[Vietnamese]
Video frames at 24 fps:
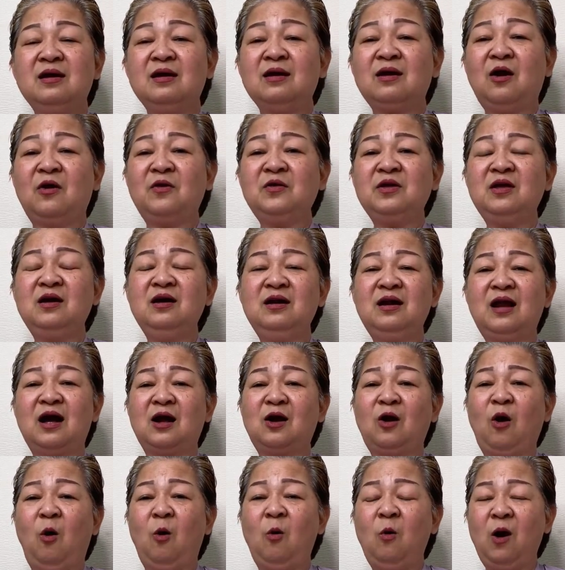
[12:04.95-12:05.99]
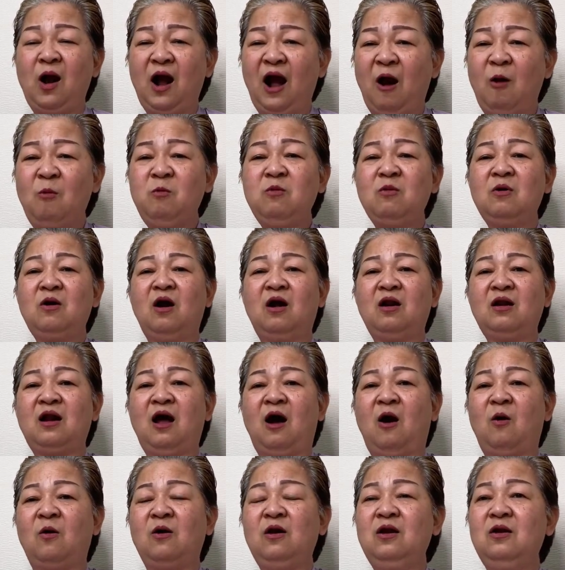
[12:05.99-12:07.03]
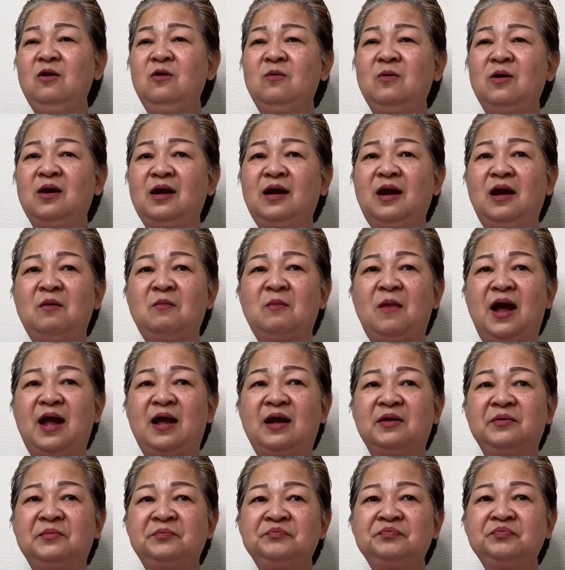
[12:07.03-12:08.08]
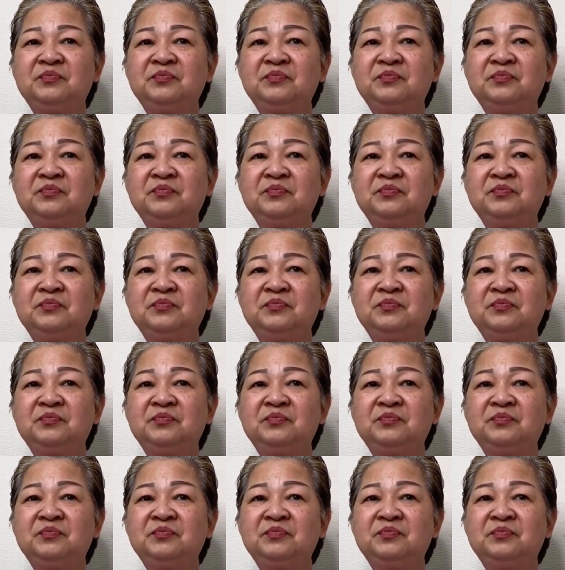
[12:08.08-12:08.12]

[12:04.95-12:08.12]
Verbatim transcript: coi như là cứu không có nổi luôn á các bạn